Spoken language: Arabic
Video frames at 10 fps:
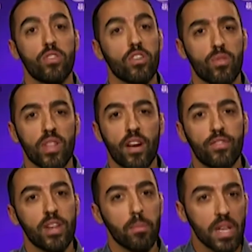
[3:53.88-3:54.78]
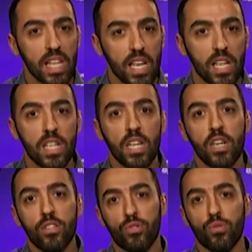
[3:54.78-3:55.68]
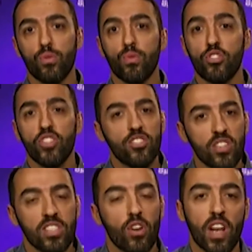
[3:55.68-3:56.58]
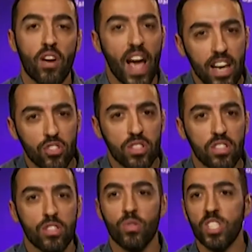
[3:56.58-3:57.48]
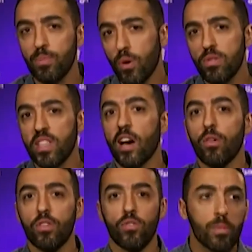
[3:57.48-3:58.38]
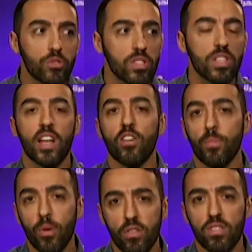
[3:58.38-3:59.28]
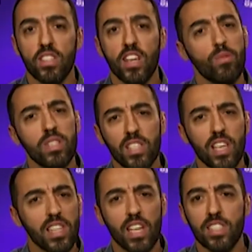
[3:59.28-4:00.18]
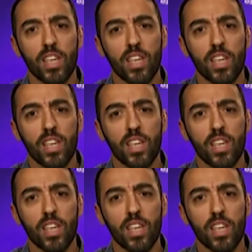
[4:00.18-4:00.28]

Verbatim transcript: ويتم اعتقال الناشطين ولا تكون هناك حريه حريه